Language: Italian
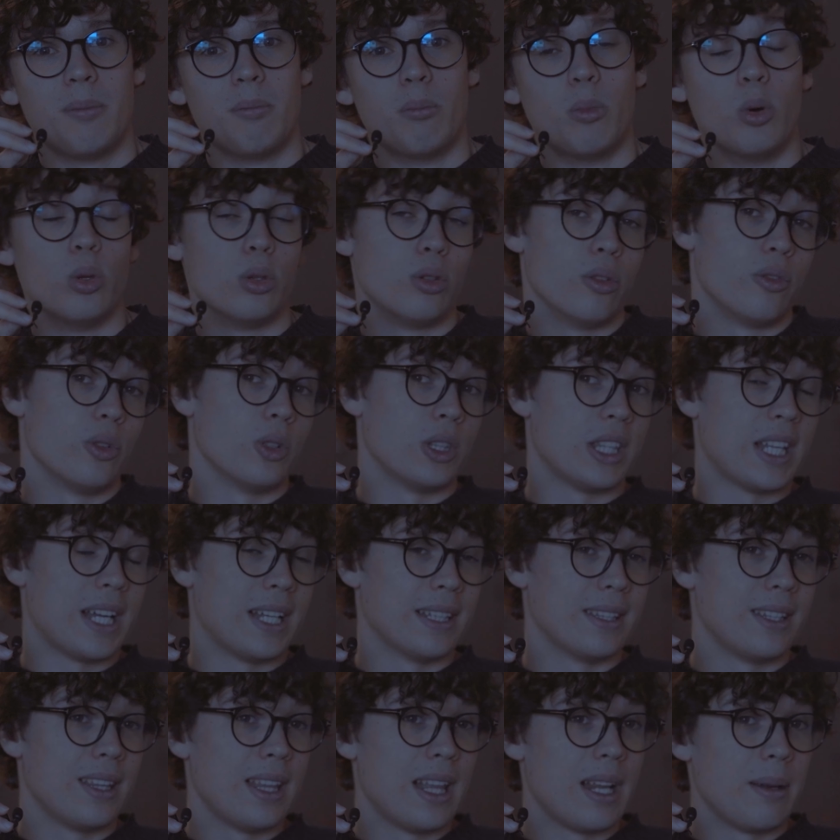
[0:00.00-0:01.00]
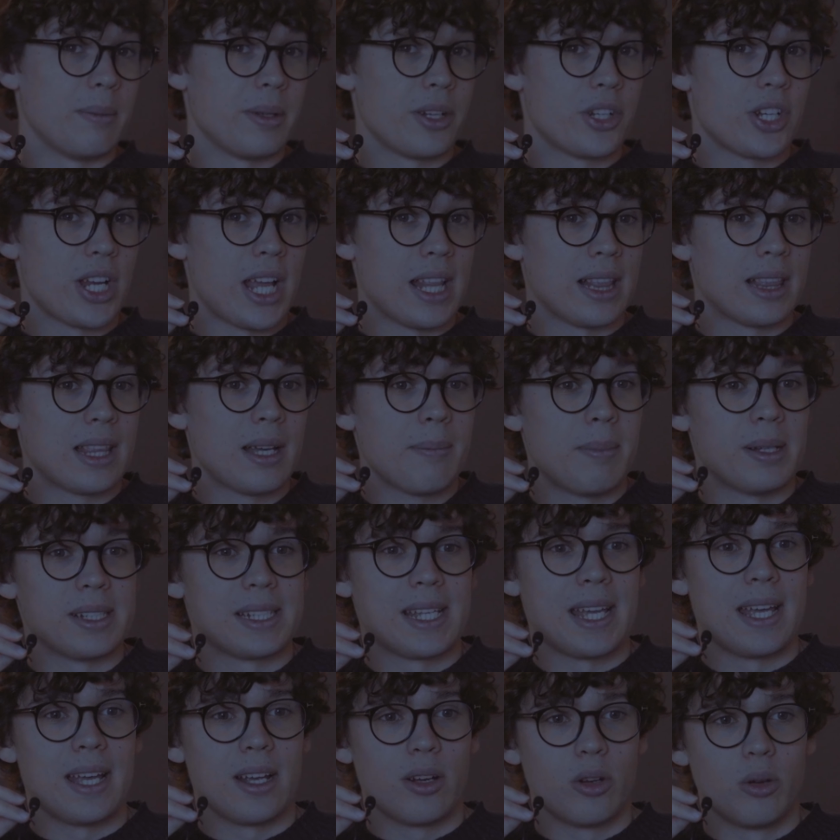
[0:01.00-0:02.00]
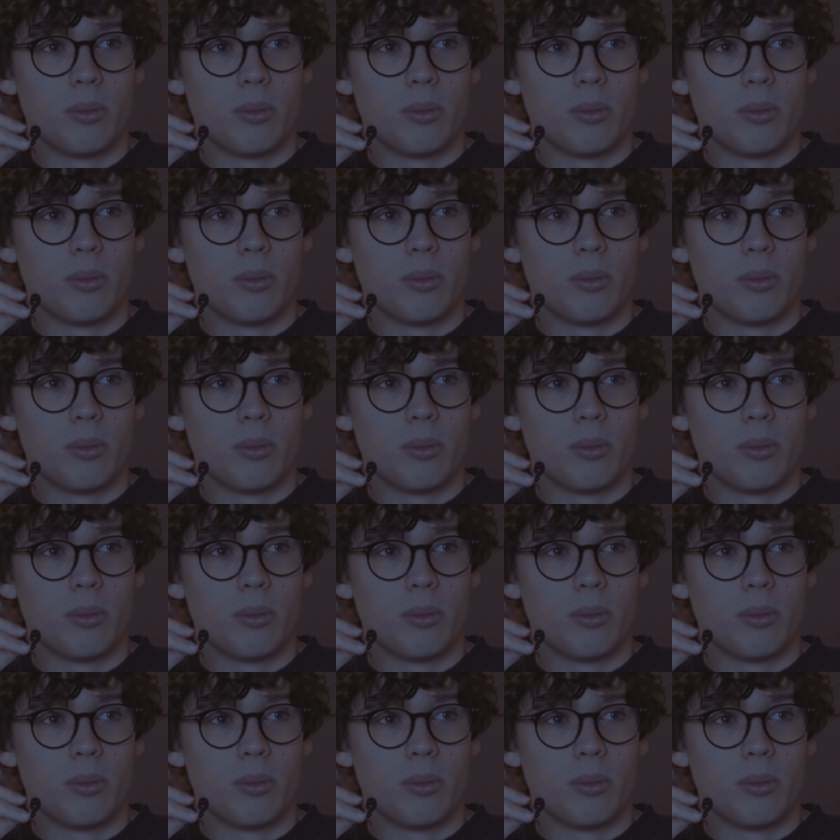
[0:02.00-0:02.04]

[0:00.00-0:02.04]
molto fondante della mia scelta perché